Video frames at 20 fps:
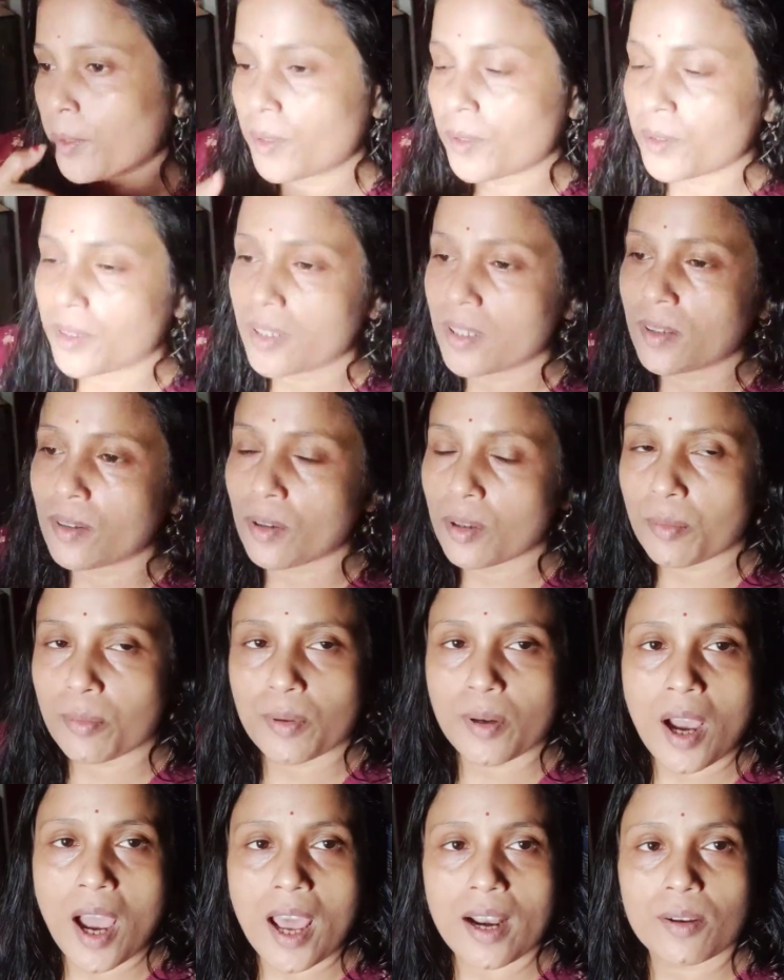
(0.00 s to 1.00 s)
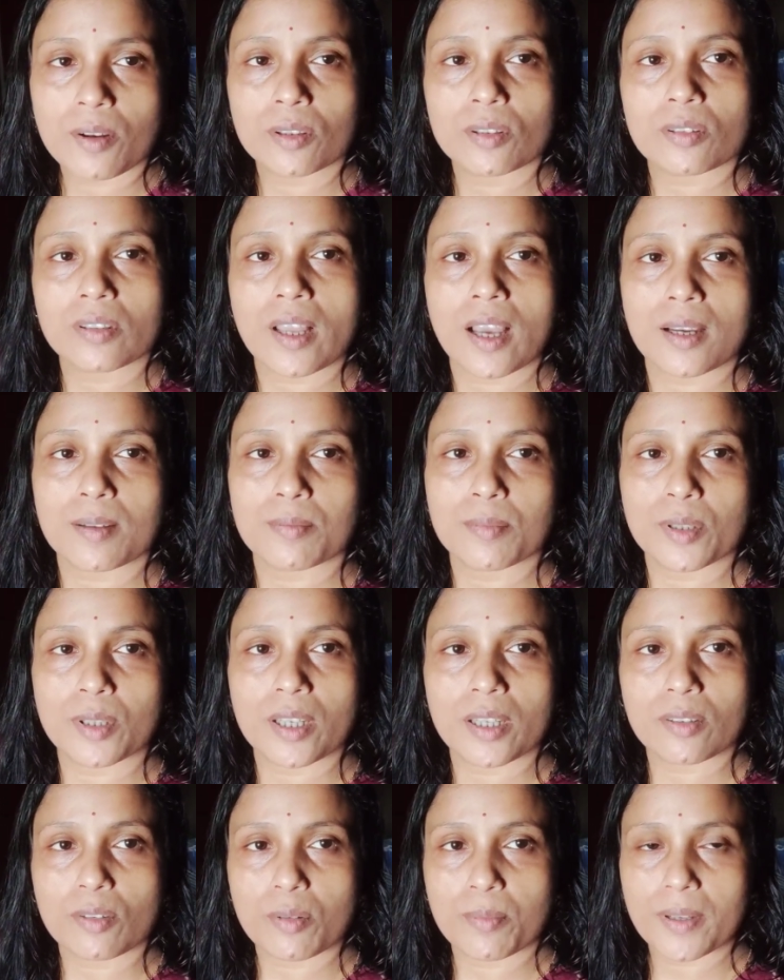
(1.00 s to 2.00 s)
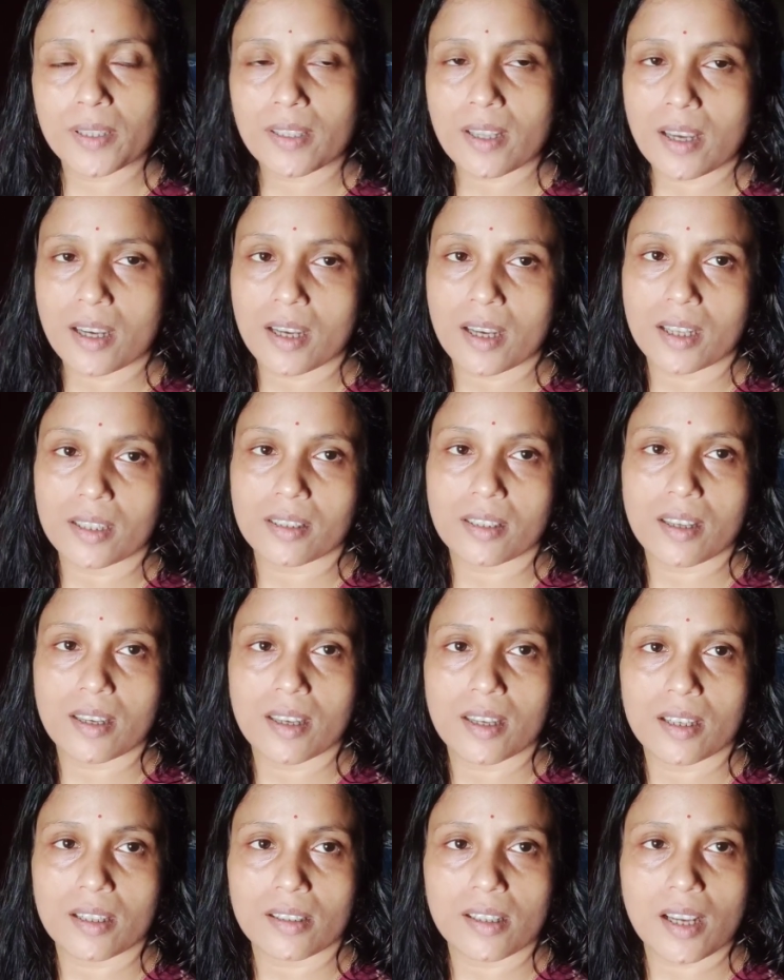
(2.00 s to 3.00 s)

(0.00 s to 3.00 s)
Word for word: তো কি করব আর কত থাকবো এত বেতাতে